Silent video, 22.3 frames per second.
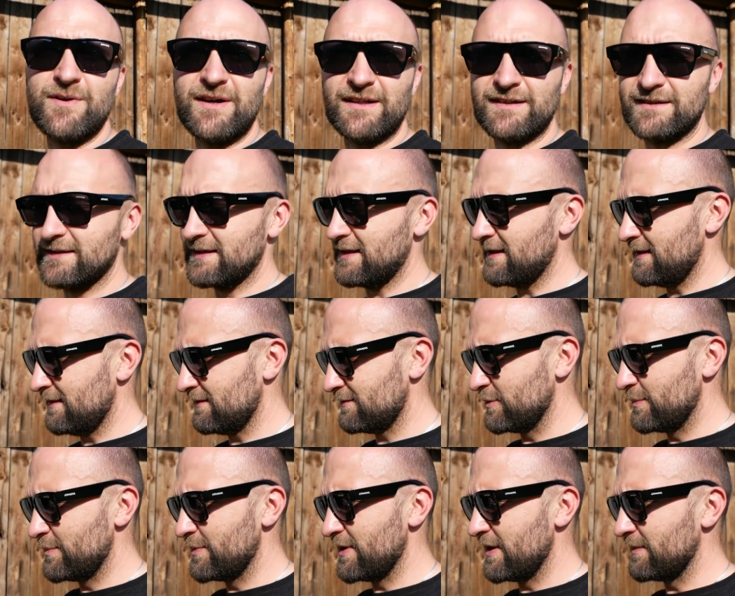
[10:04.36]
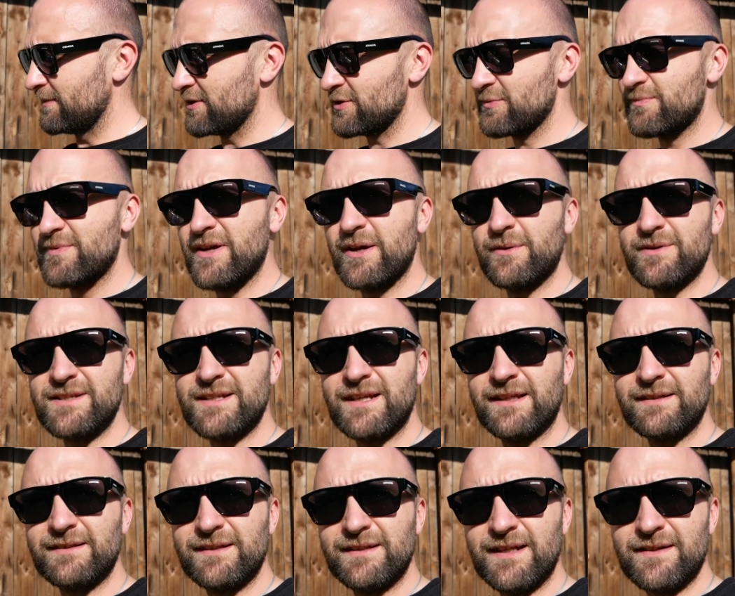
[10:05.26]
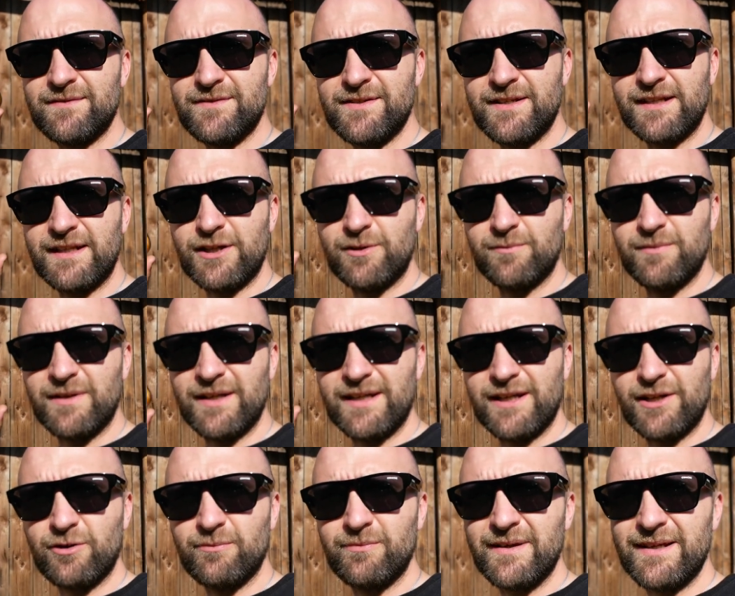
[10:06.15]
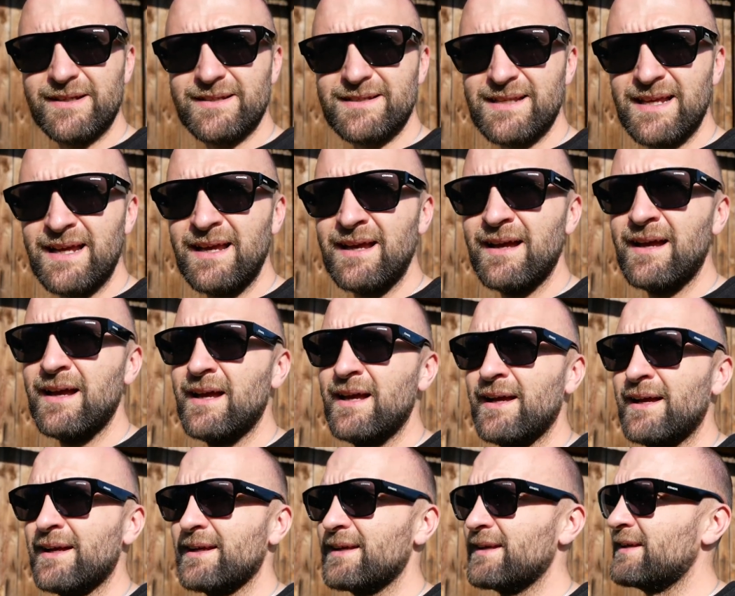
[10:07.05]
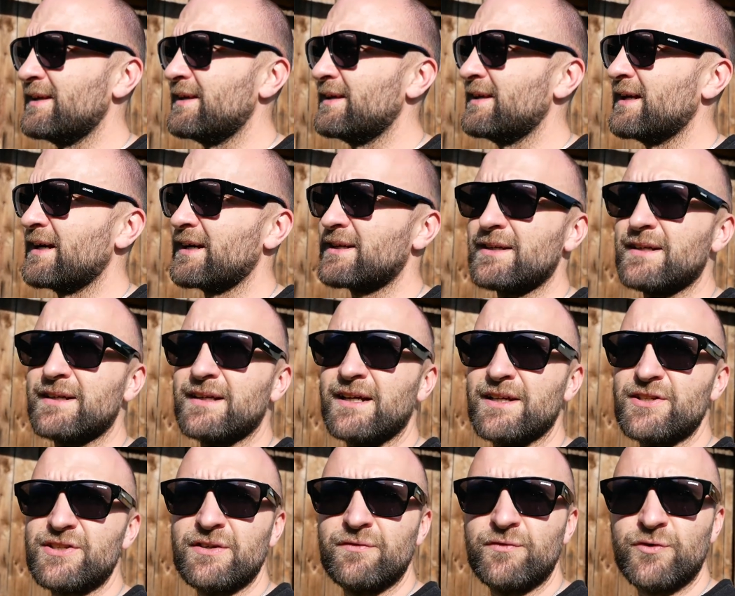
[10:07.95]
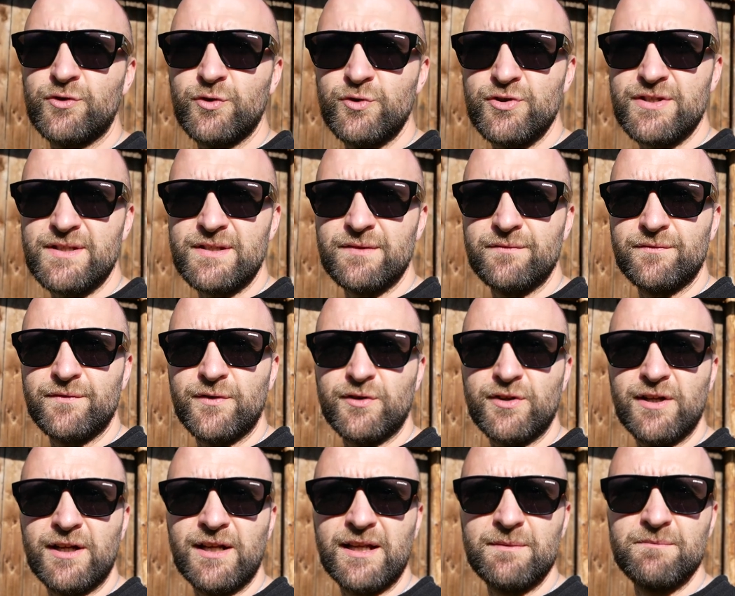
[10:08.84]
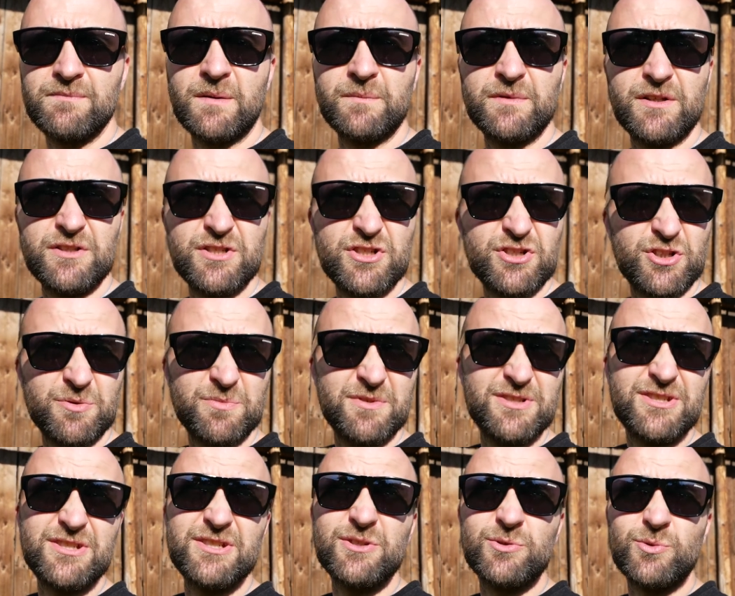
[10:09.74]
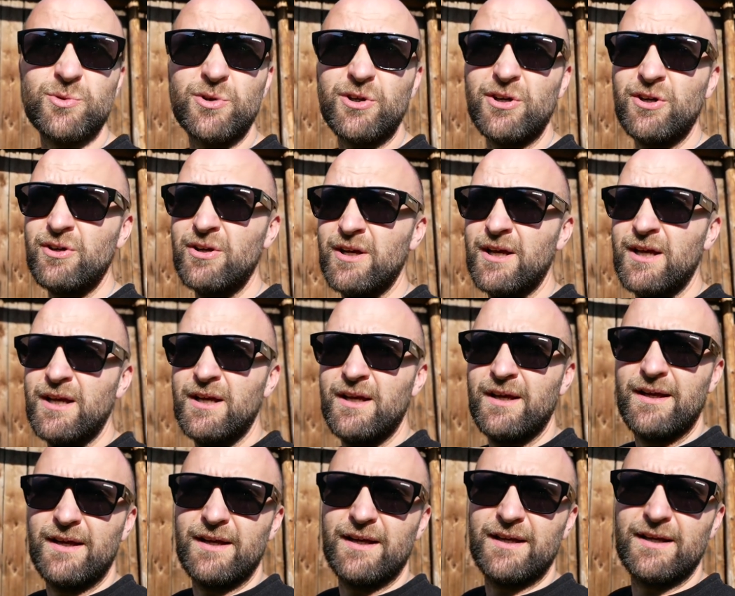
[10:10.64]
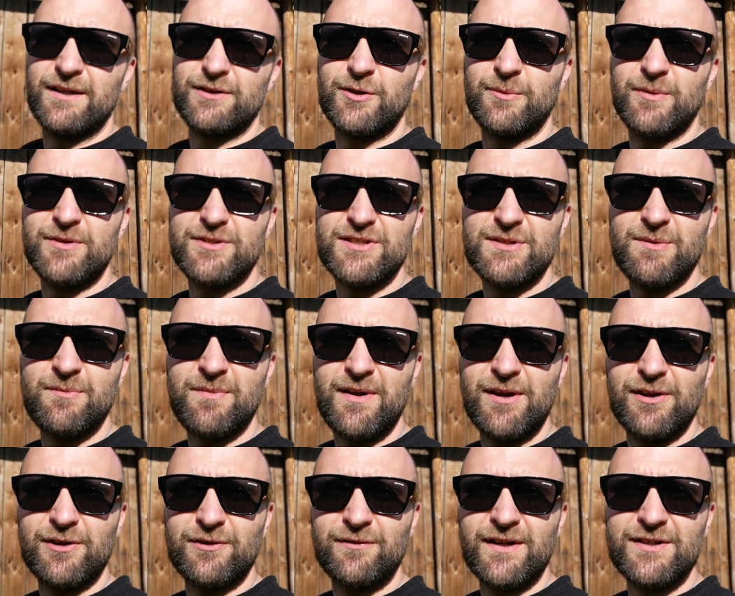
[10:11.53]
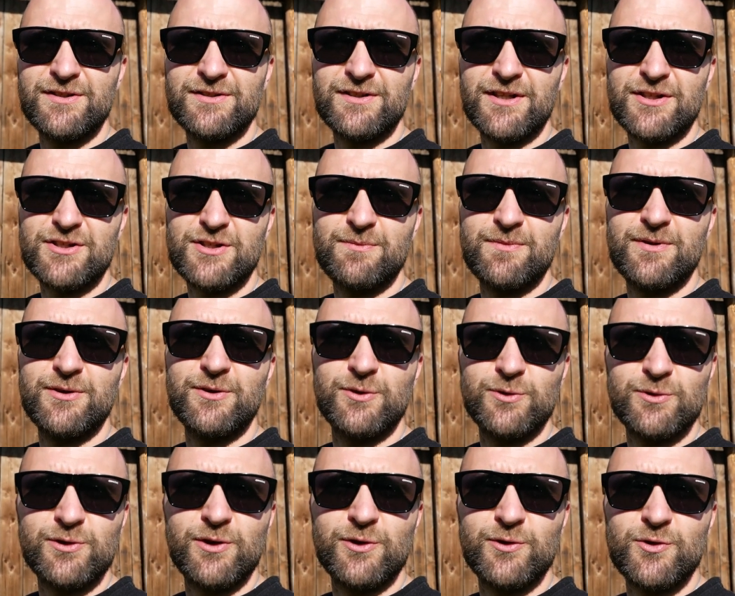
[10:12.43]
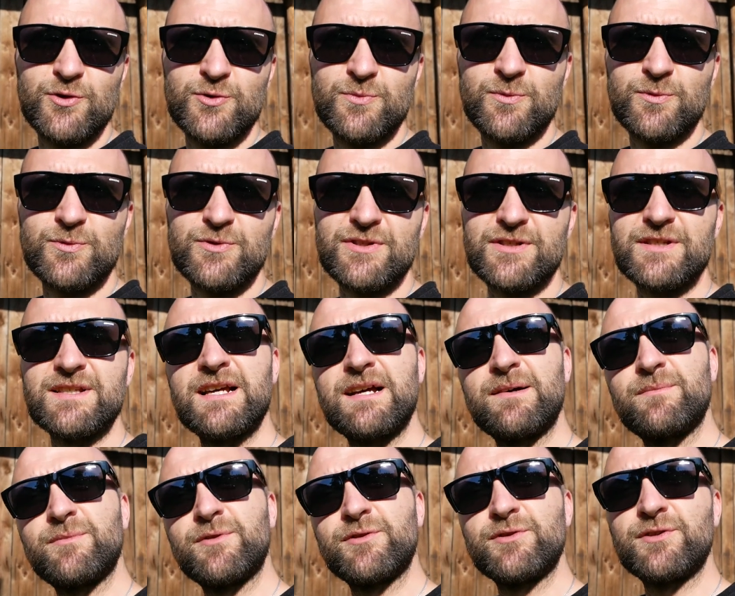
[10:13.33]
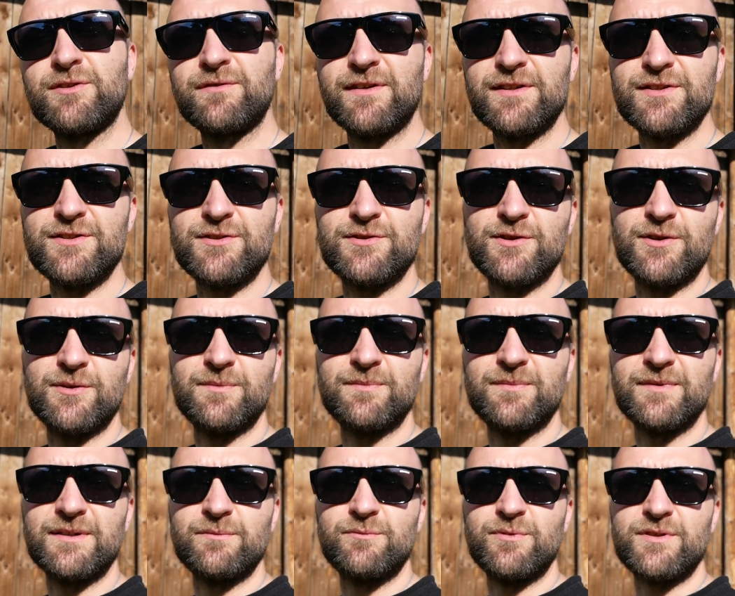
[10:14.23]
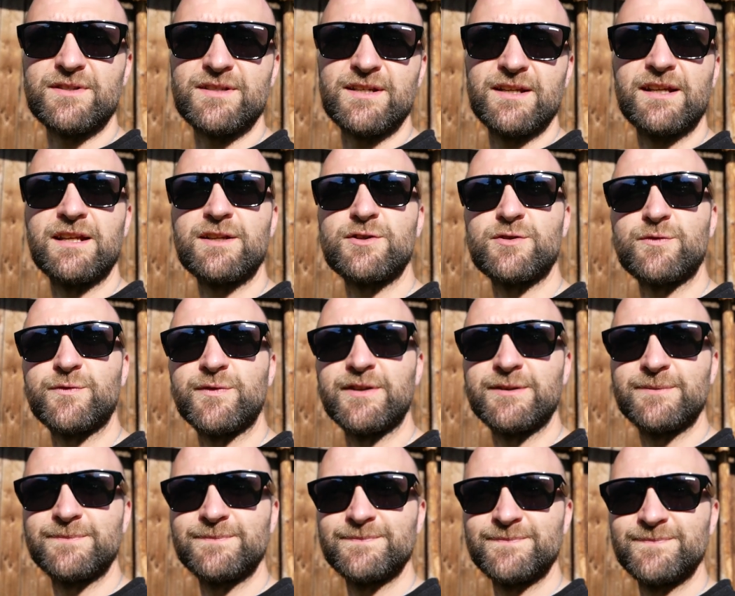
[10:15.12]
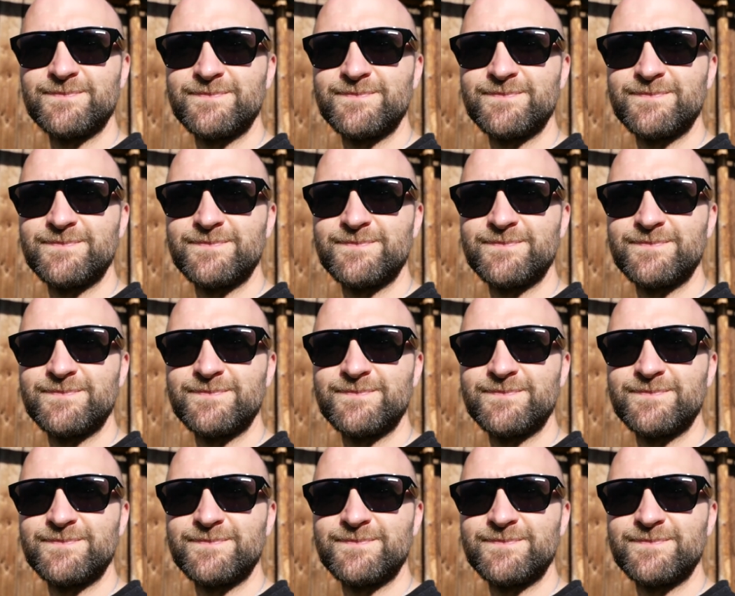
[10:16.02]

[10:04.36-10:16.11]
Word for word: ładna. Kupiłem też biały skandynawski, taką lakierobejcę i jak Kasia wróci z tym fotelem, mam nadzieję, że to będzie niedługo, e, to będziemy malować, tak żeby jutro już móc zamontować tą e, błazerię na sufit.